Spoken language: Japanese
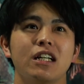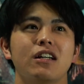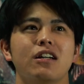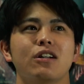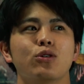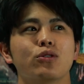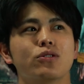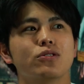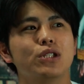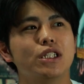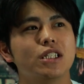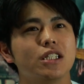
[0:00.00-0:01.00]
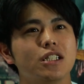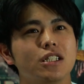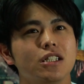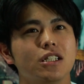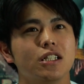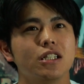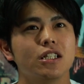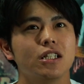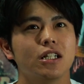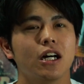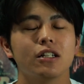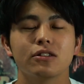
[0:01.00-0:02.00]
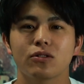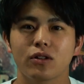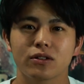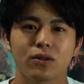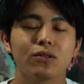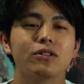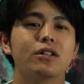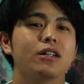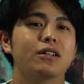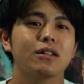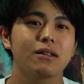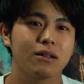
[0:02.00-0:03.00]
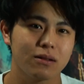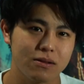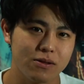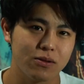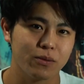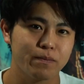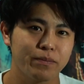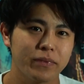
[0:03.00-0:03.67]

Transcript: えー、6時半とかそんぐらいだったんですよ